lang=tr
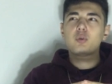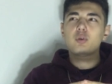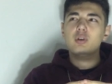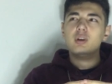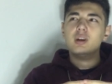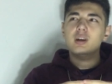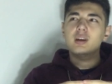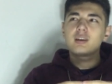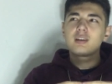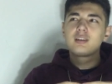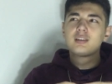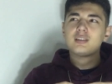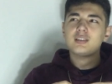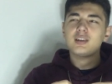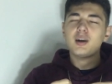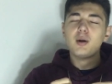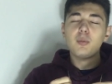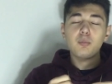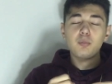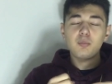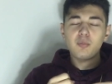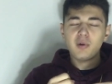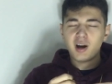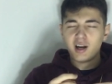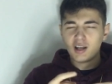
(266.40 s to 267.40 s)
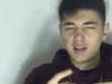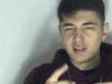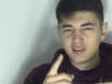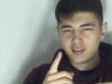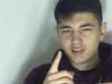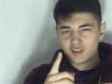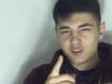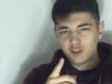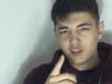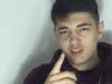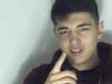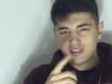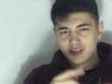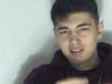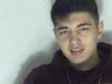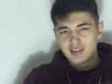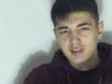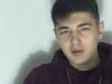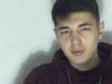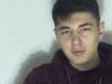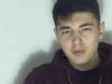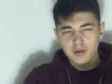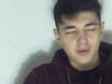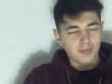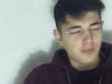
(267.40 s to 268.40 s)
Böyle tam ayrılık şarkısı
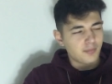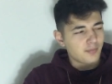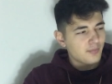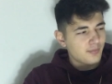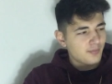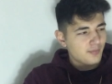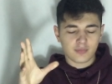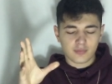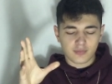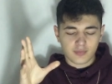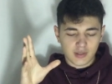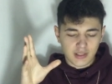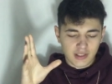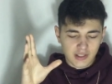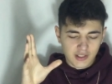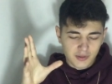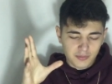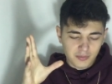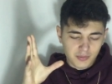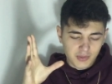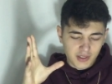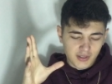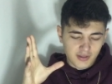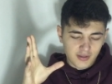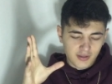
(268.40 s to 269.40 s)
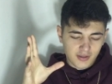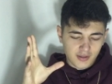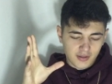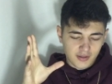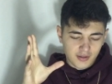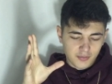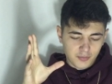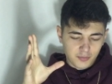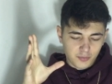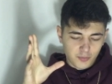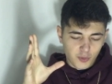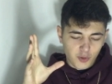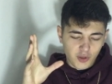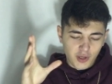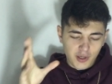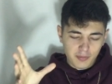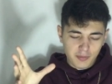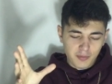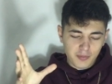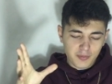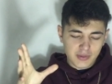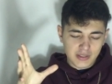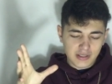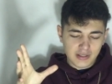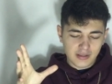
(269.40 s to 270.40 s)
diyebilirim. Şimdi böyle
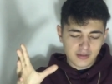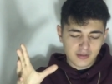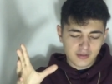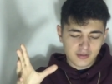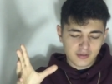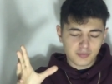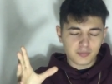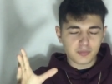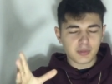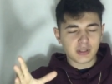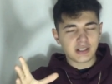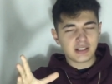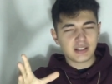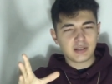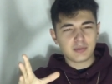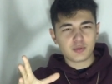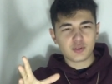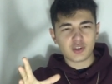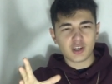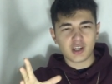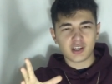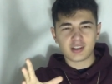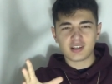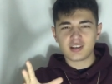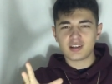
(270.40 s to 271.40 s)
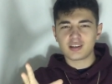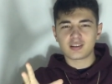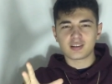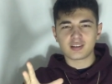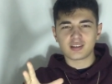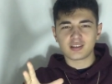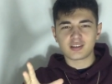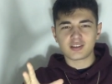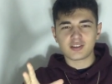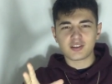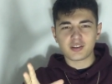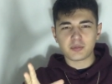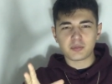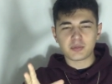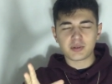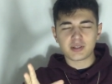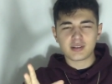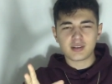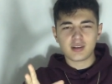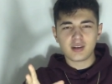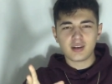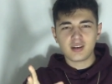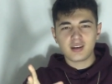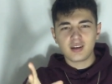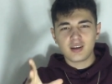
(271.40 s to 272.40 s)
hepimizin bildiği bir şarkıyı hatırlatacağım
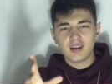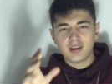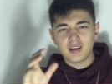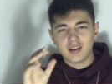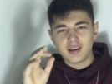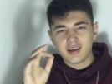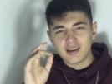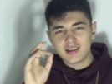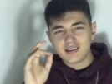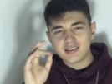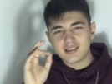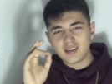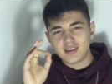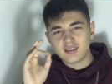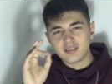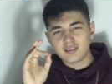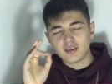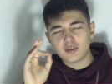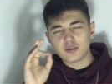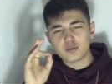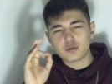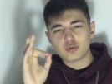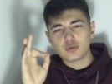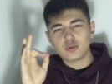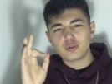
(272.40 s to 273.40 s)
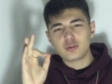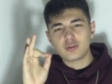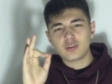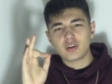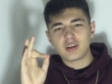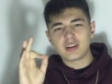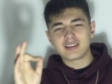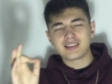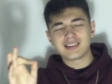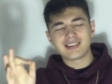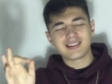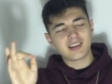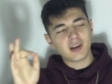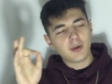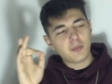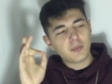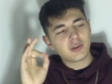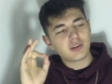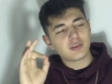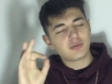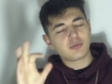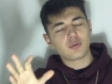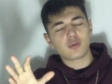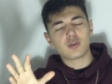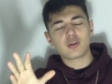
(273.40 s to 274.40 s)
size. Extentation'un The
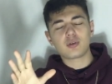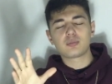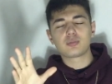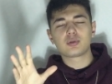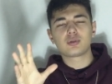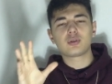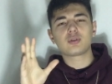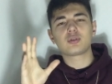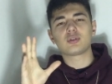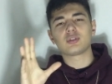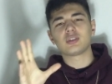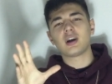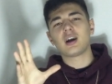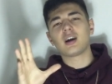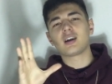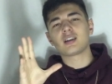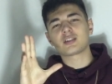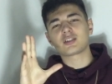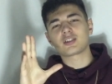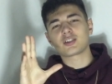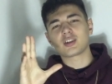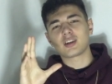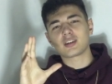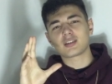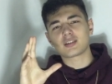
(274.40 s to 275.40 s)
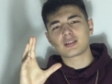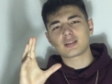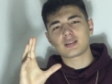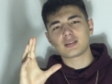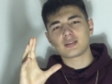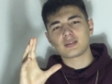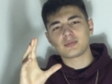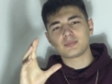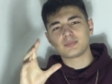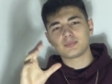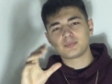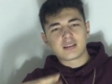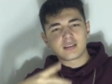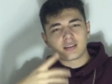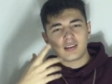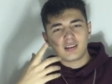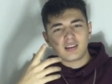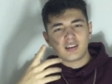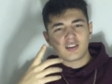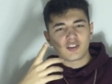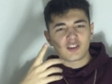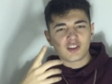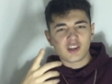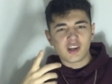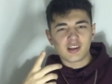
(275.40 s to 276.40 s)
Remedy for a Broken Heart şarkısı.
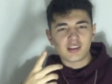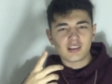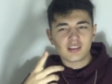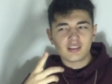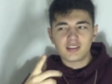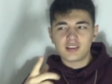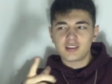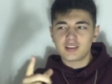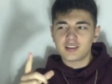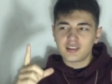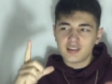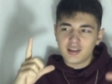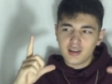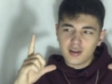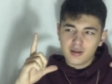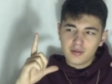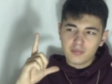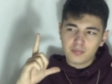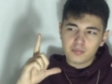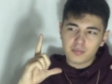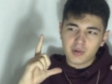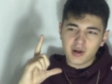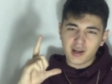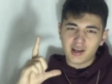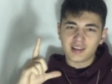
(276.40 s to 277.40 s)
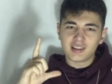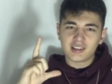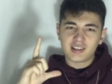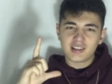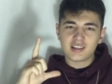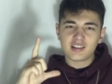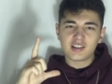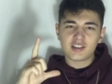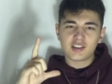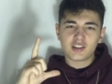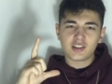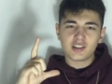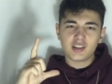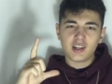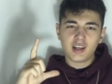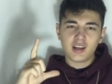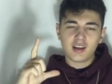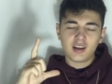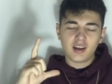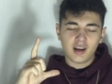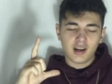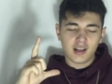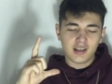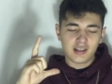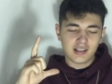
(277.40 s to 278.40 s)
Zaten şarkının adında parantez
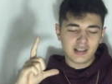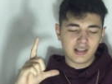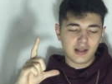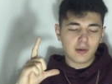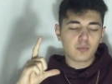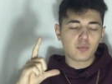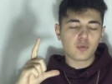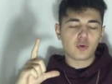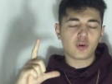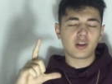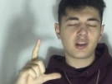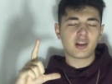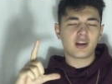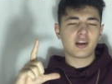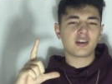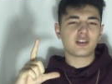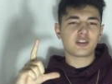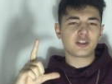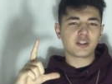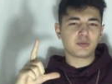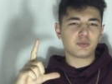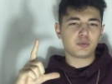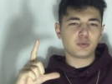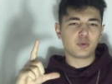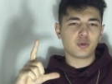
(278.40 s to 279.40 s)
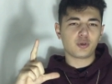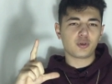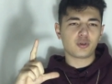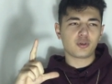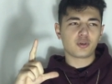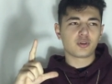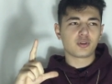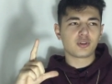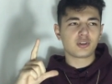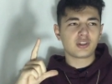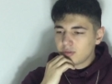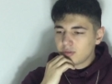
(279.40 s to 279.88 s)
içinde hani neden bu kadar aşığım diyor.